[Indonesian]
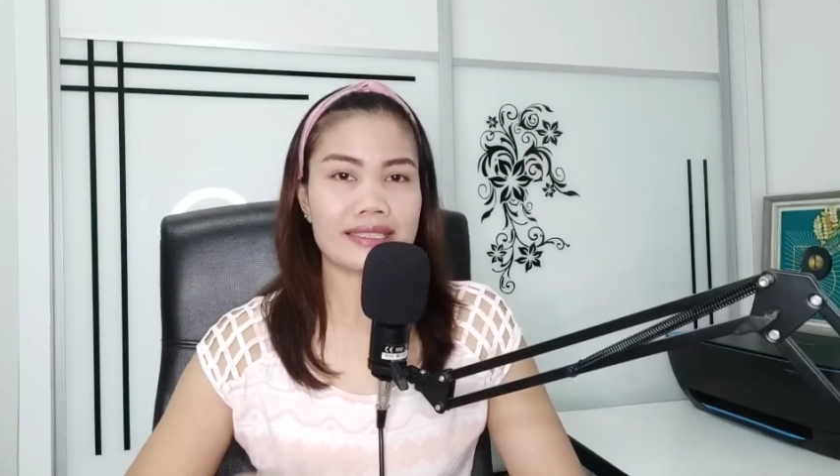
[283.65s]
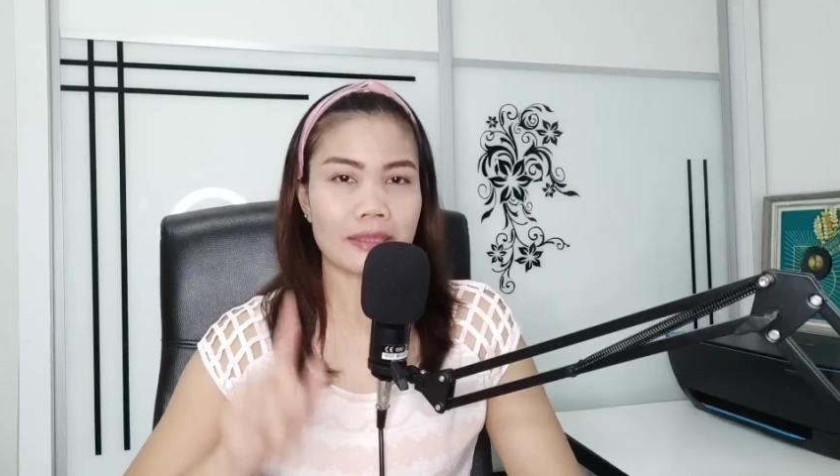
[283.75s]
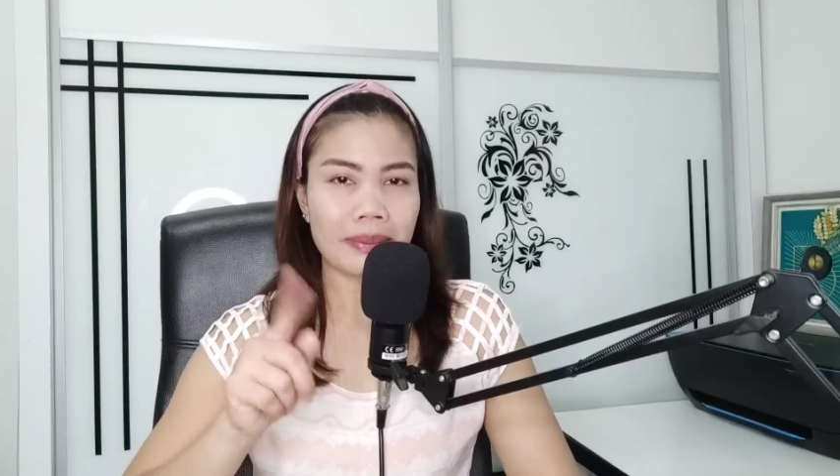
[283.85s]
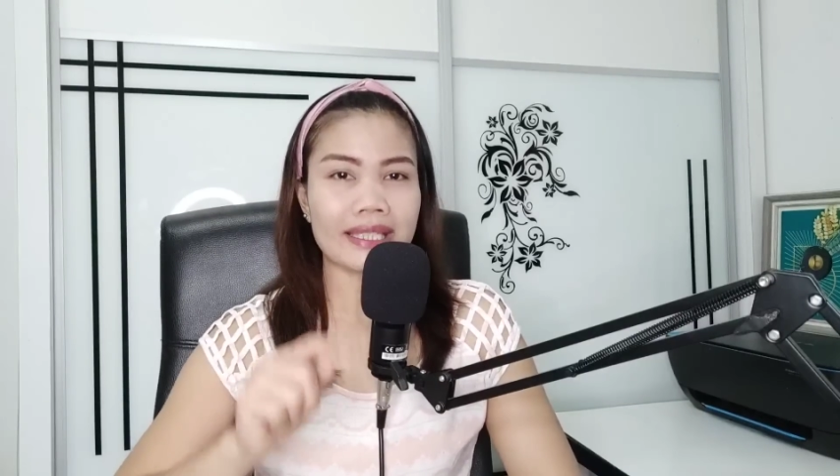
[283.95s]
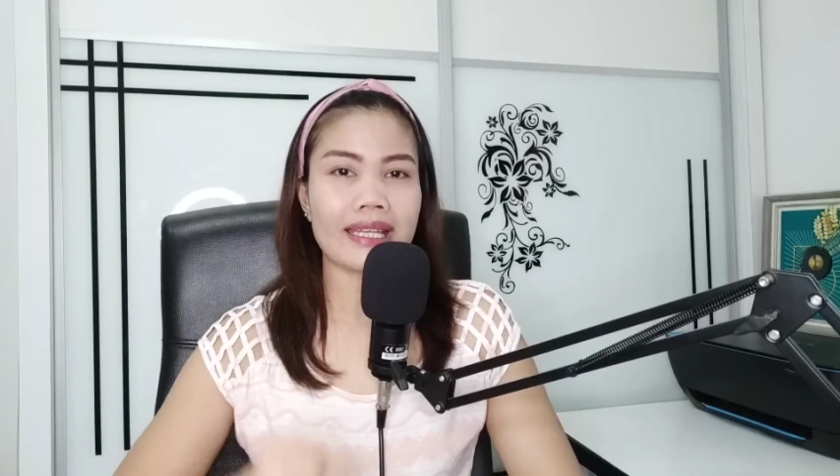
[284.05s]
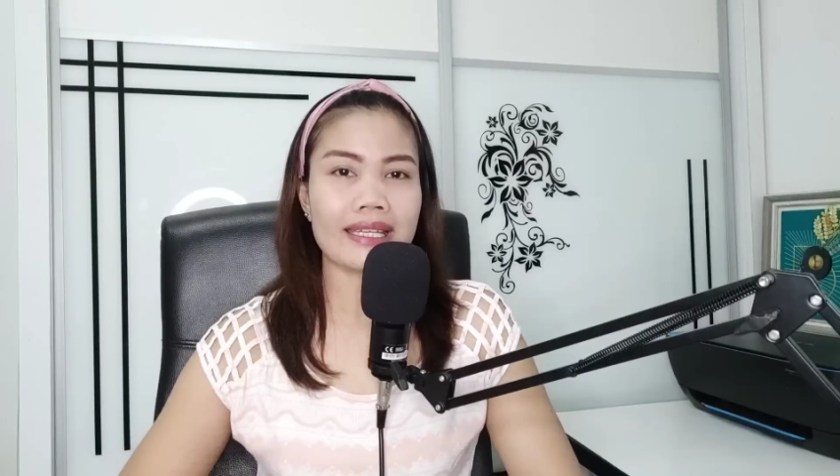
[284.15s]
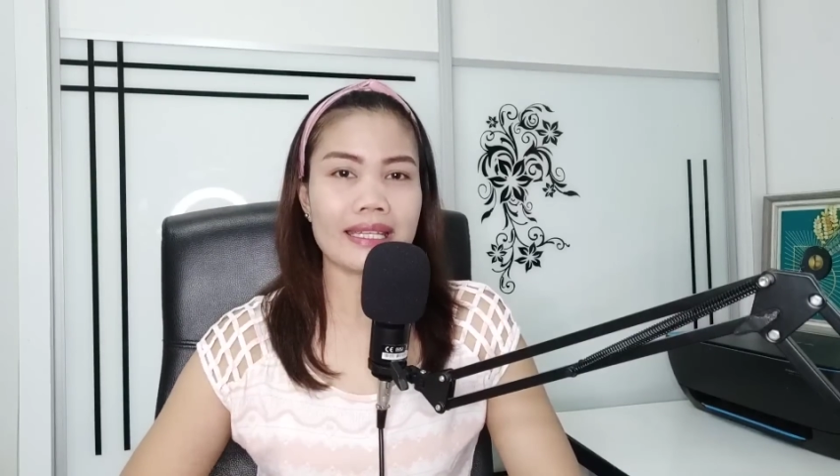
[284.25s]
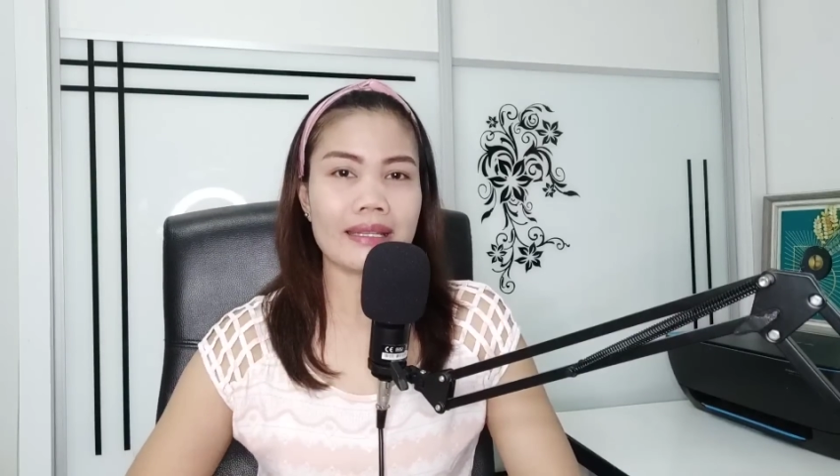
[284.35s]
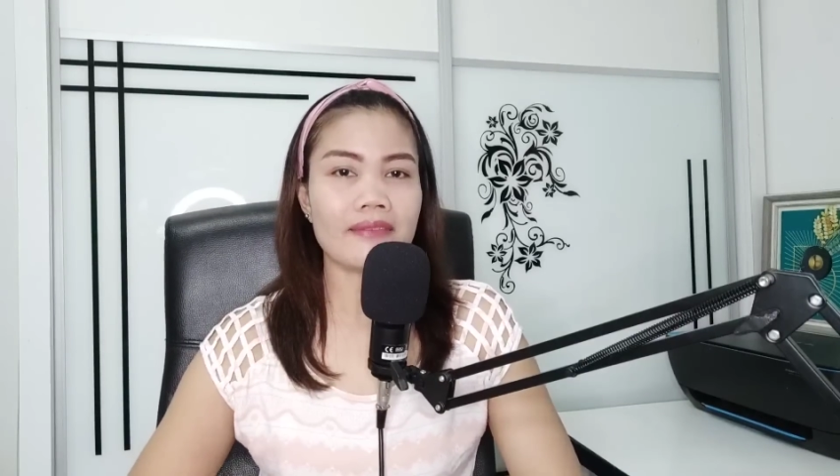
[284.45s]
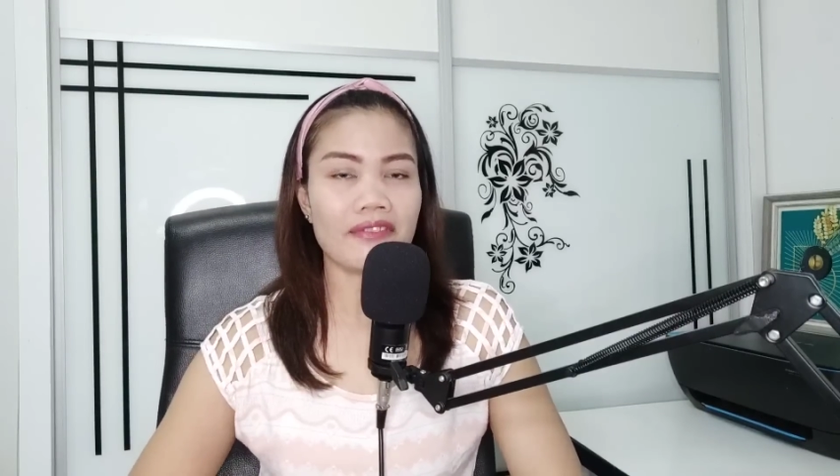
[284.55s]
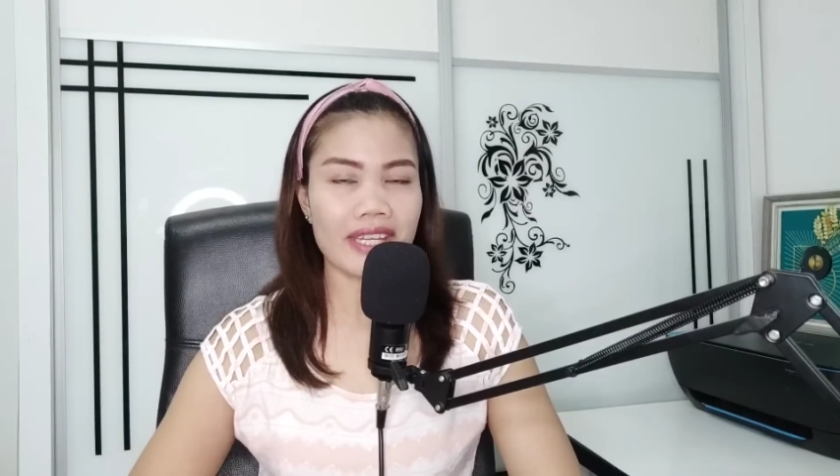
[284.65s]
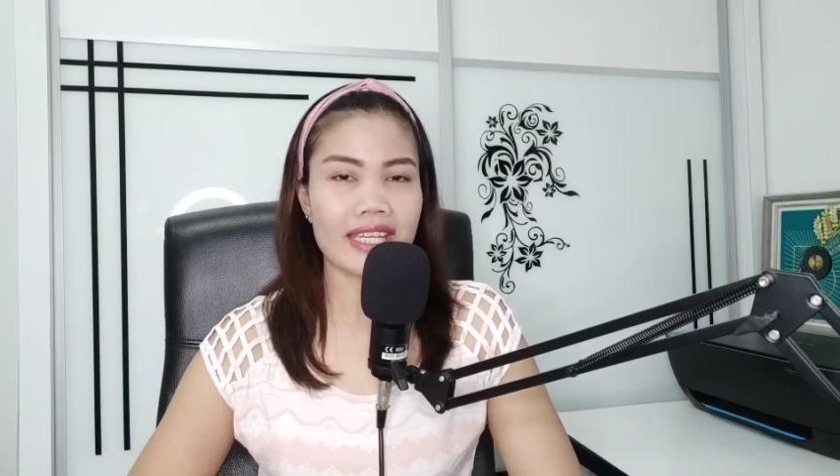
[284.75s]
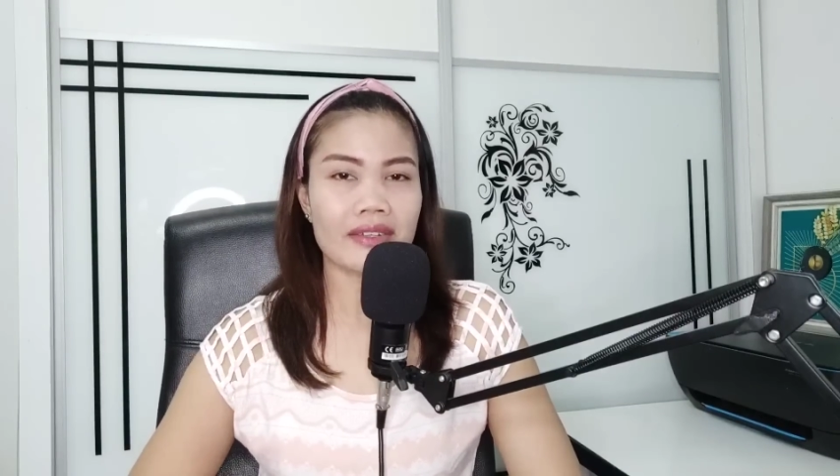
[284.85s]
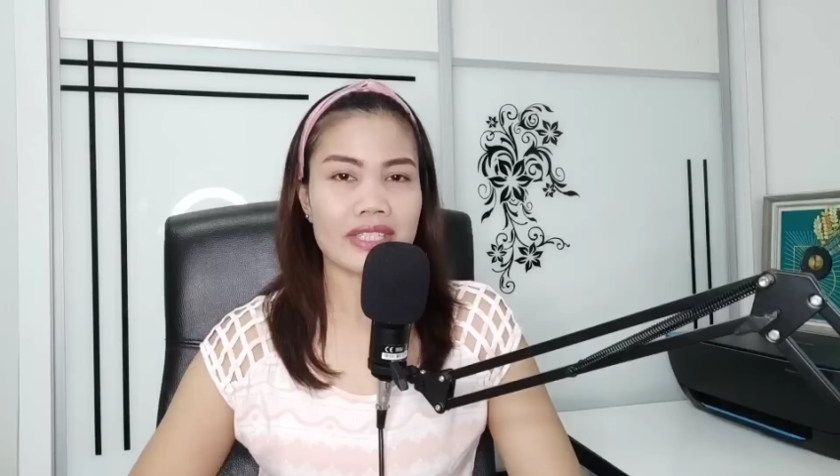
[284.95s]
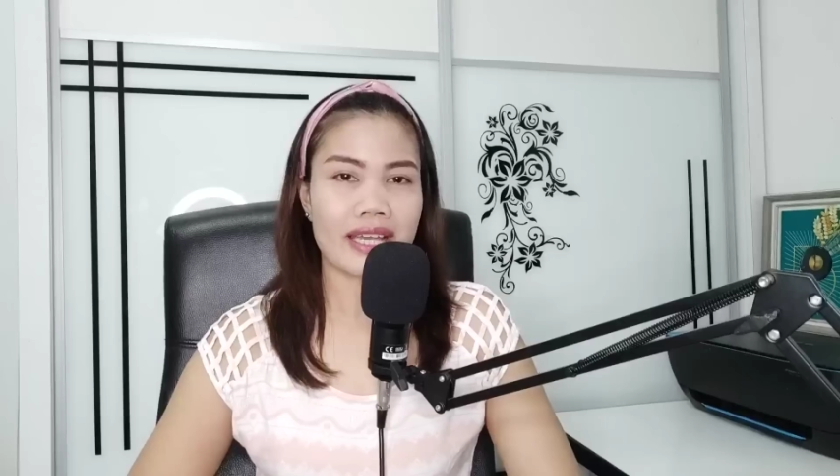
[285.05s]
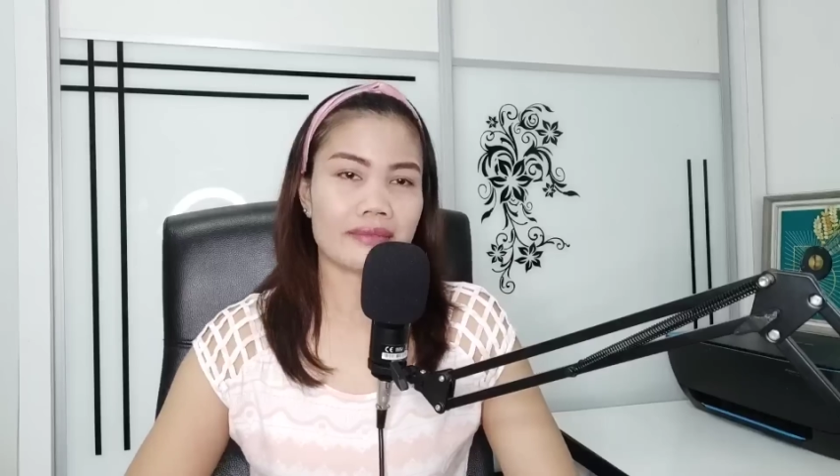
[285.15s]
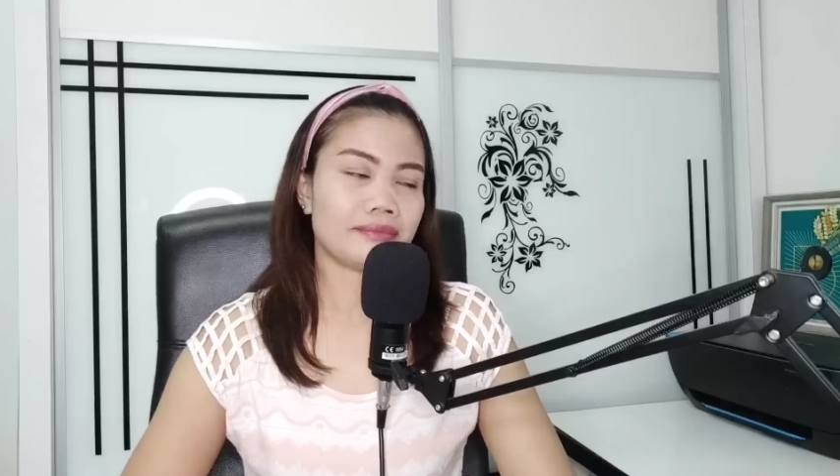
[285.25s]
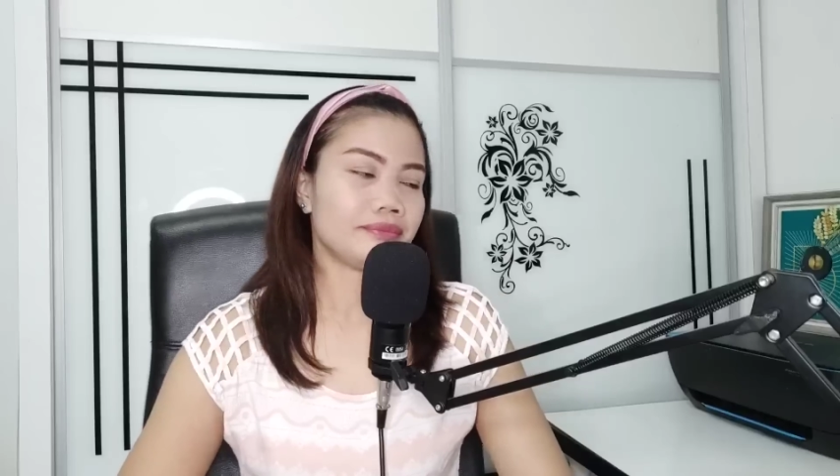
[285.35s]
Seperti ini videonya.